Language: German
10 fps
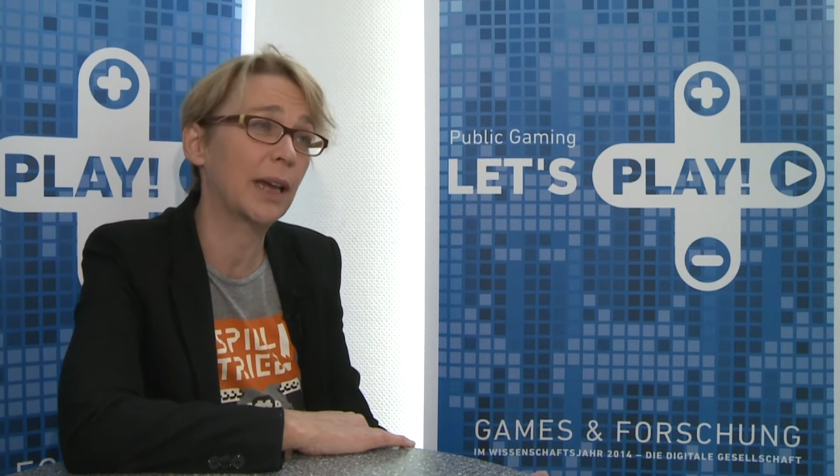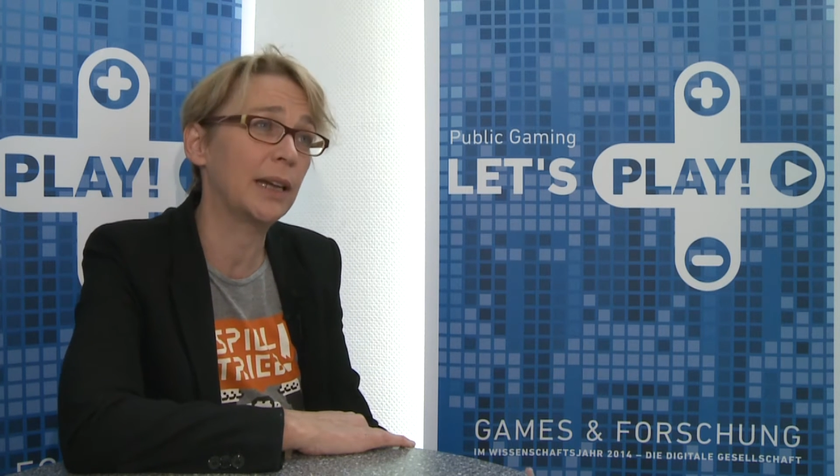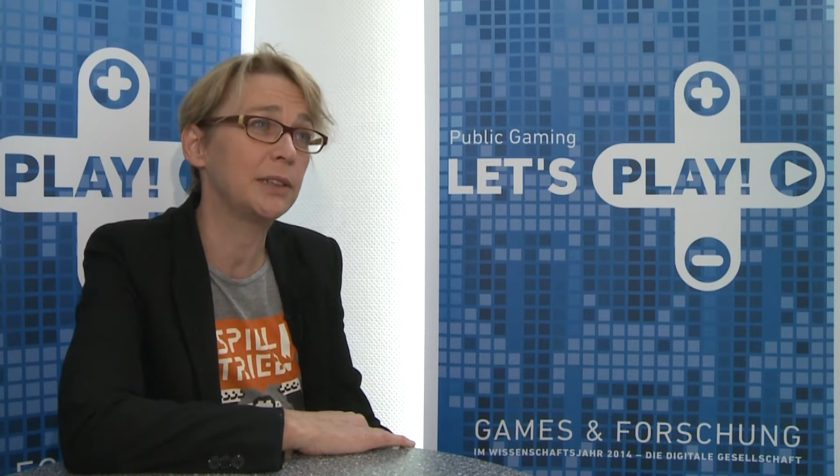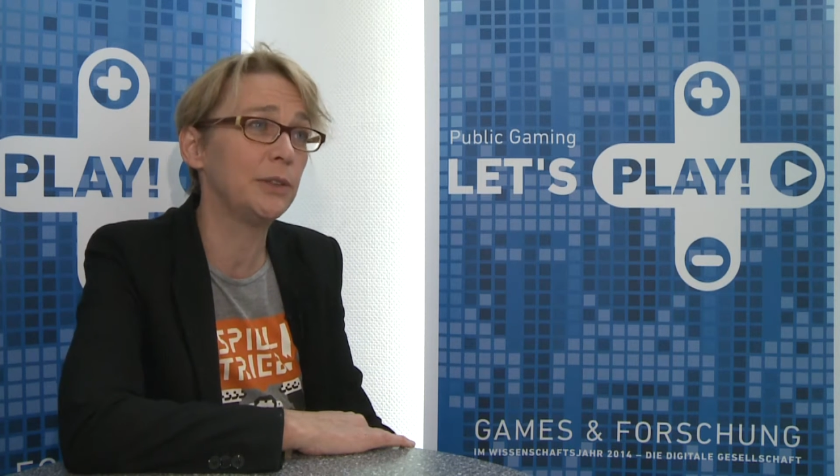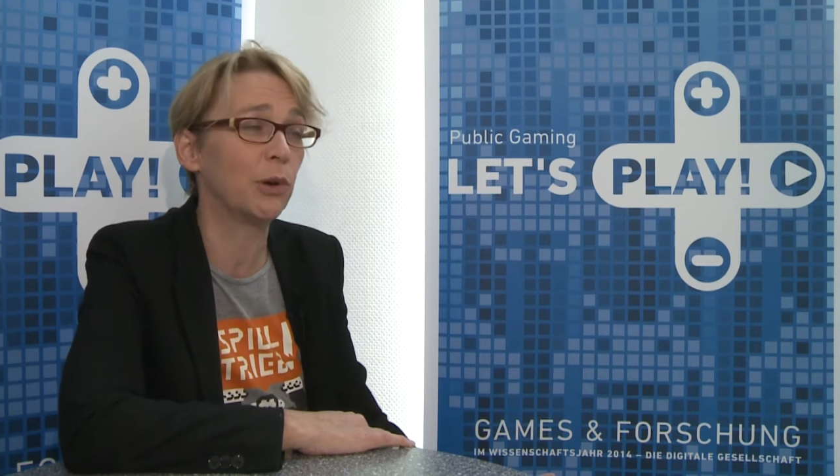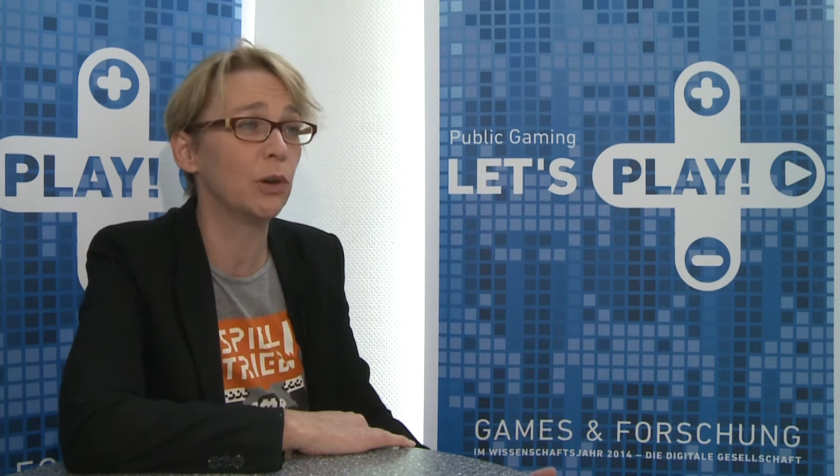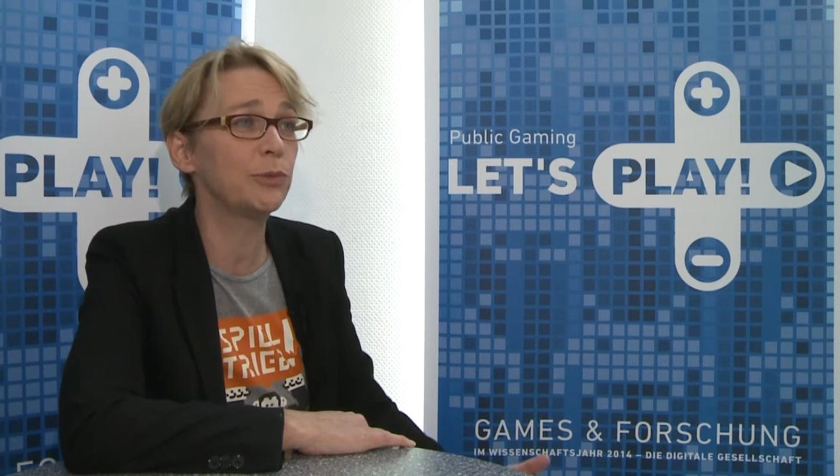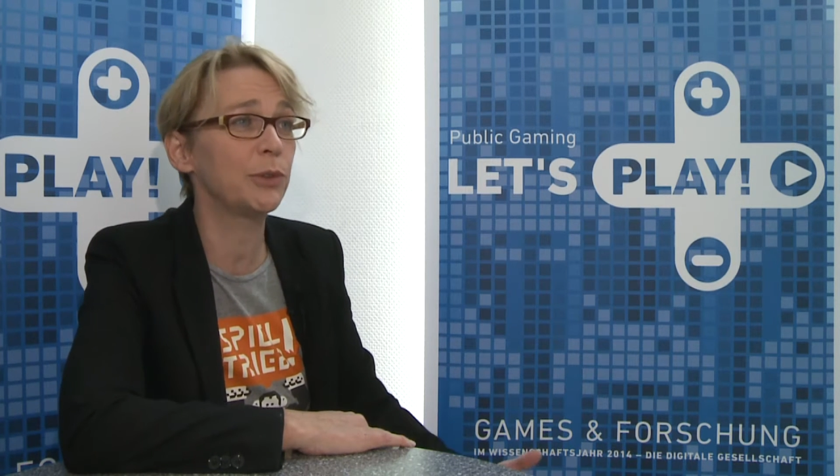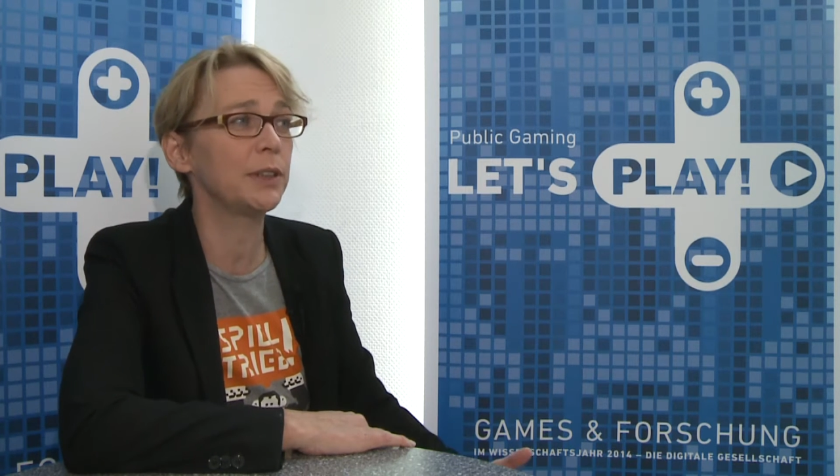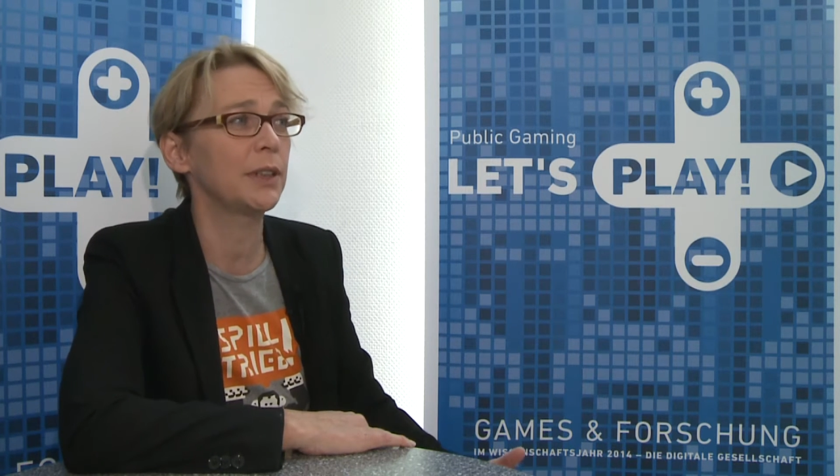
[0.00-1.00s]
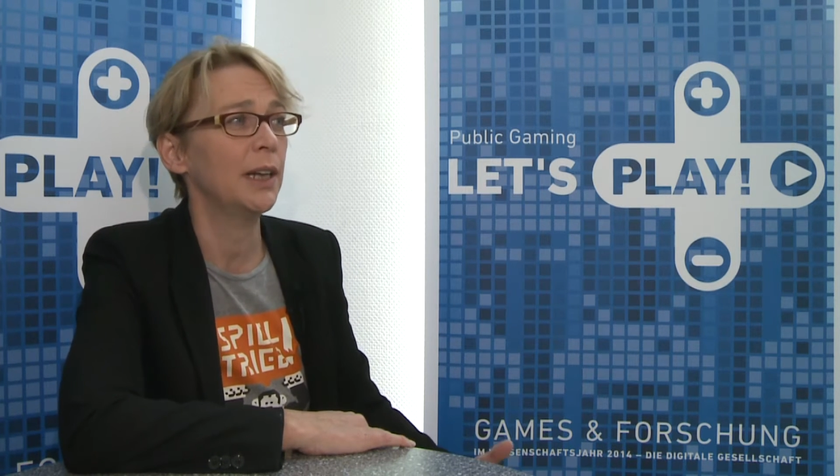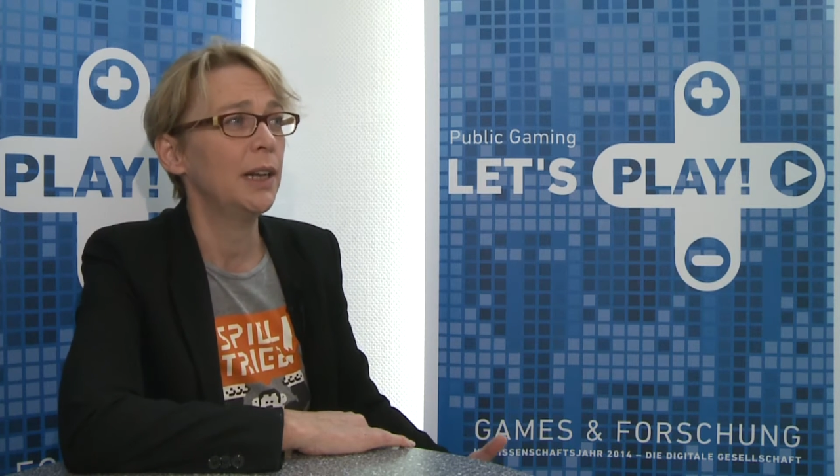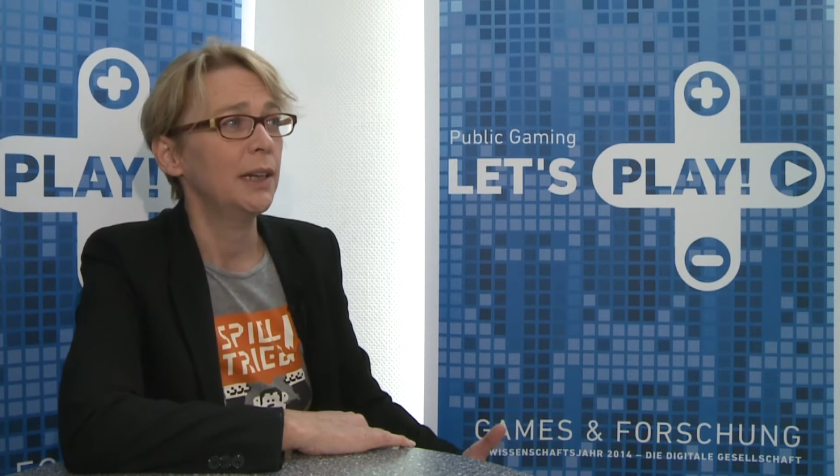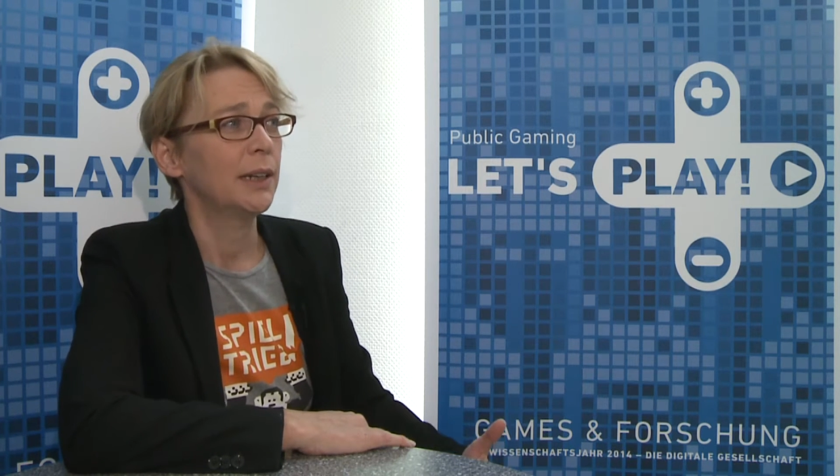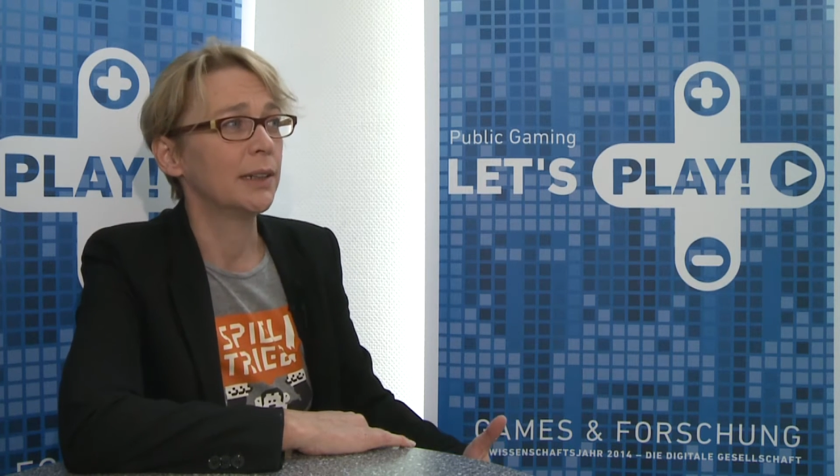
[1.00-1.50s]
relativ häufig
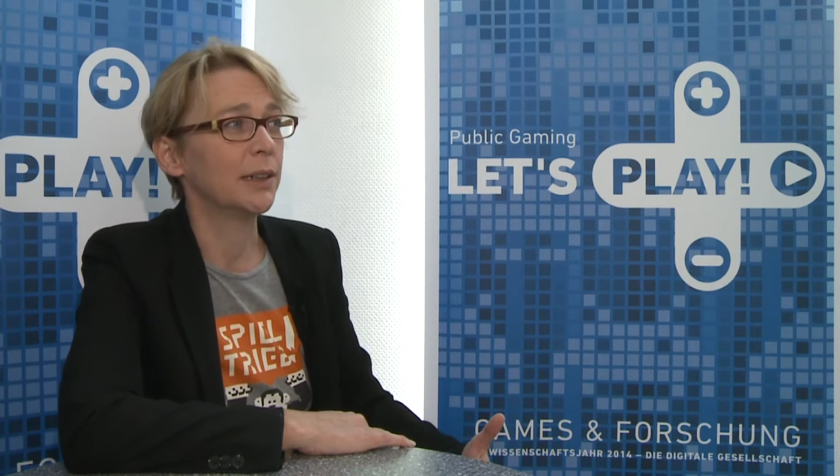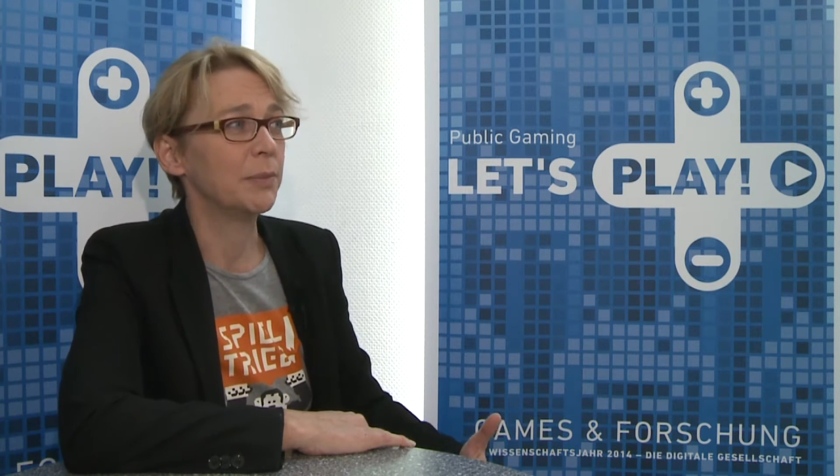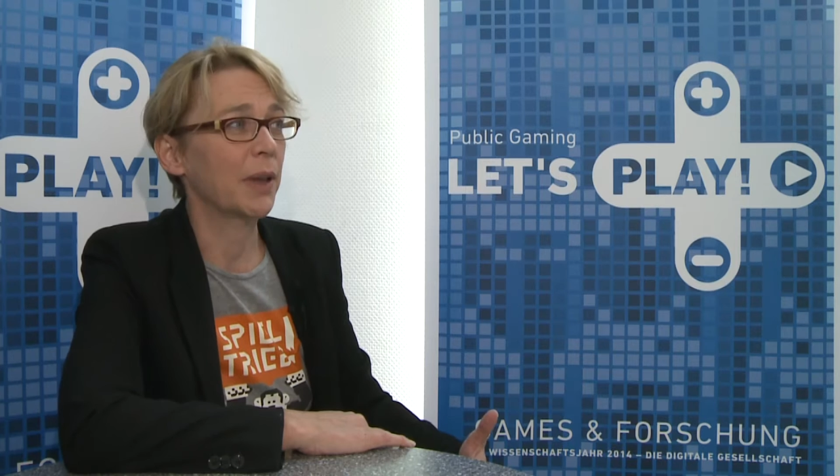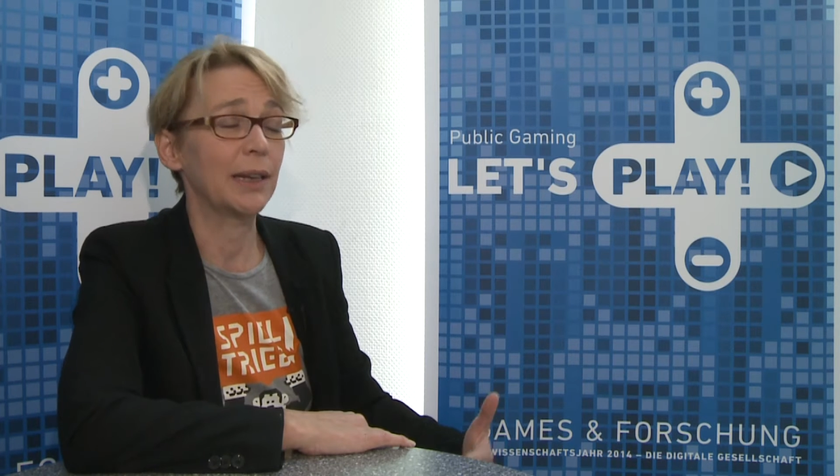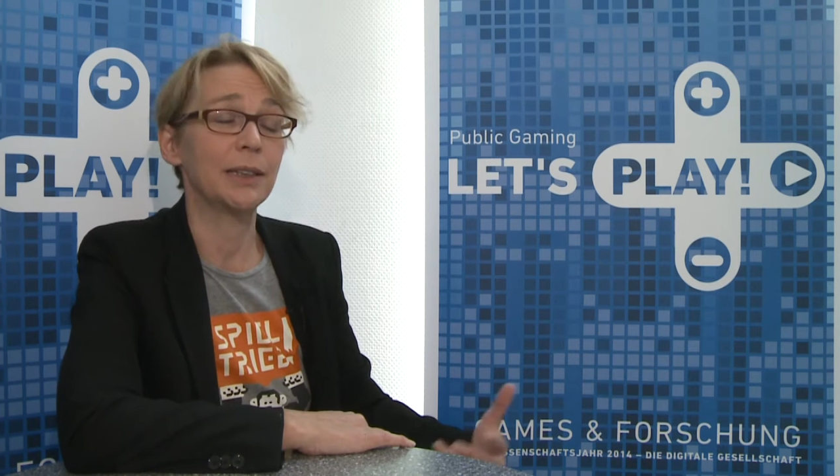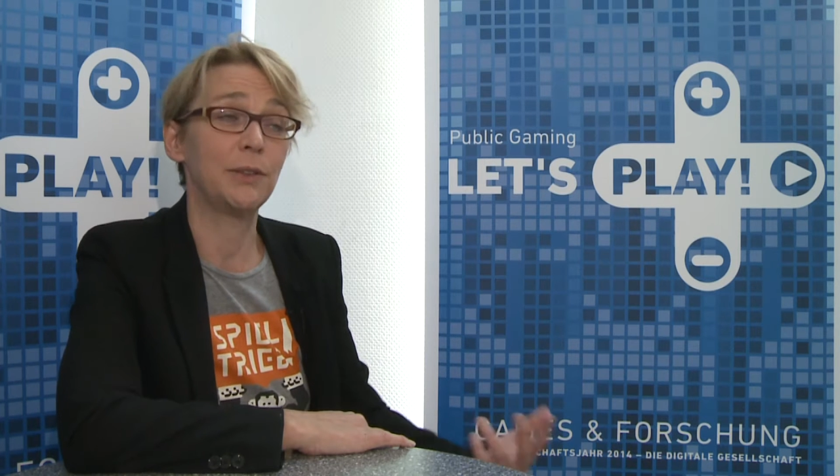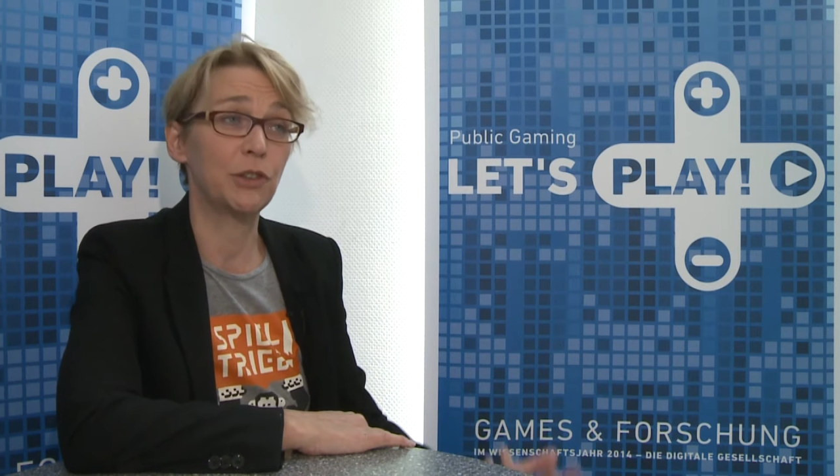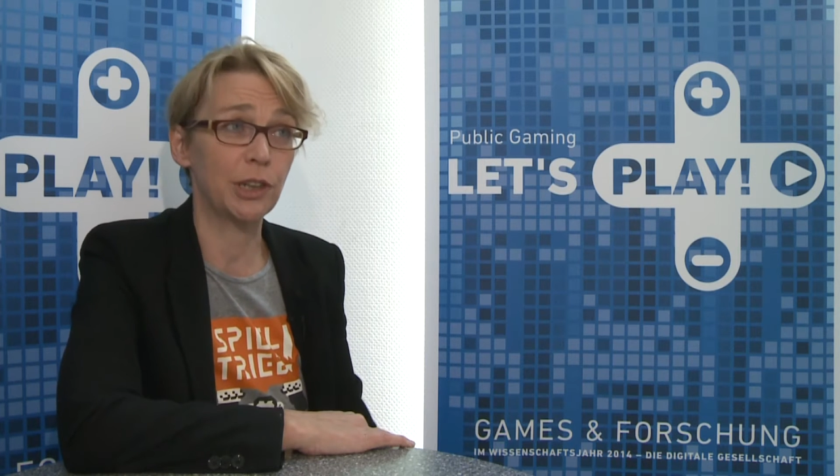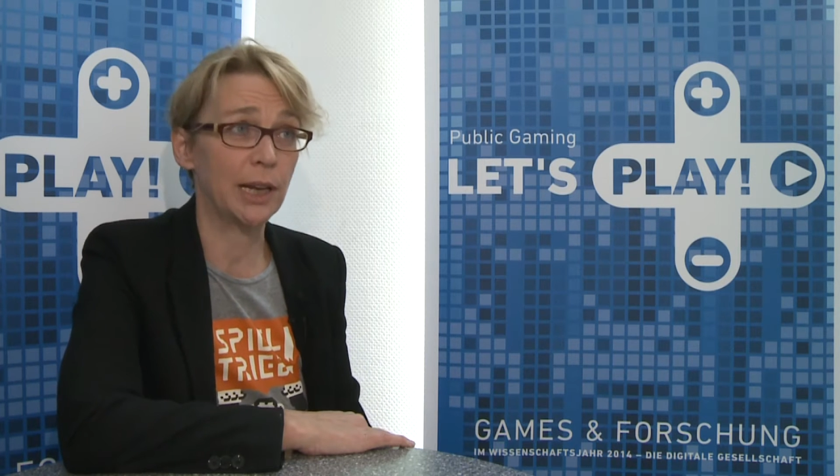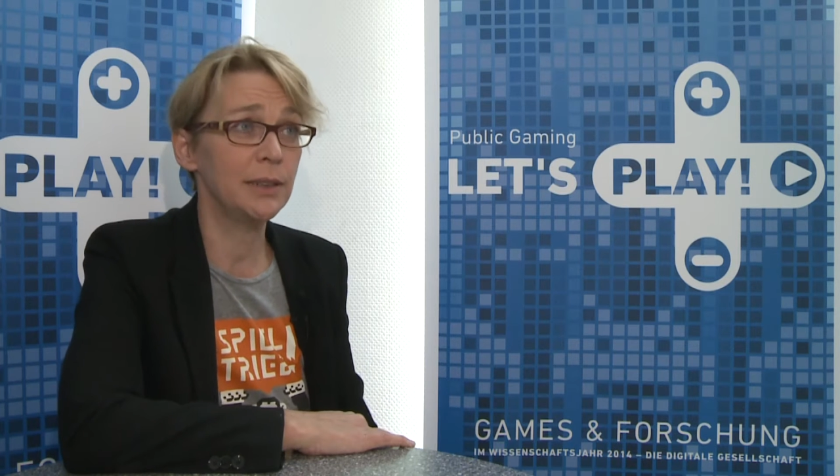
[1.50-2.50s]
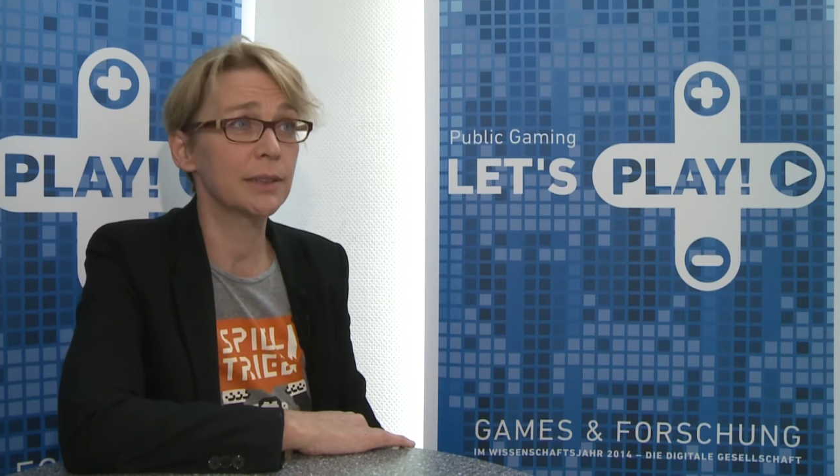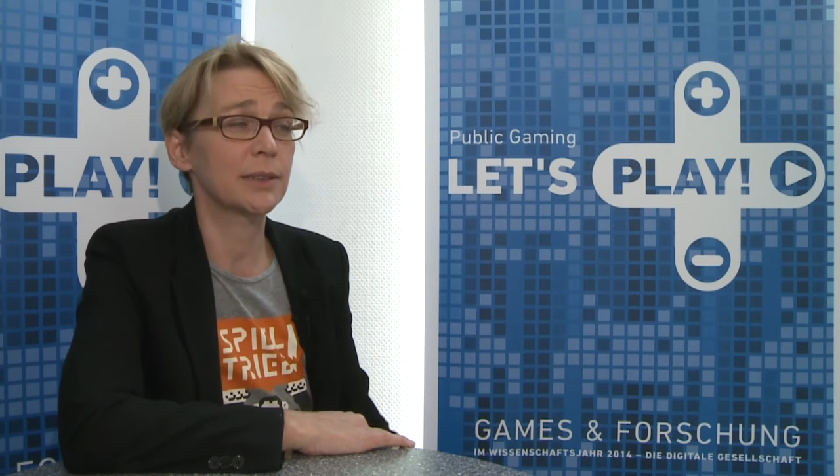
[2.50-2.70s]
ähm, relativ schnell.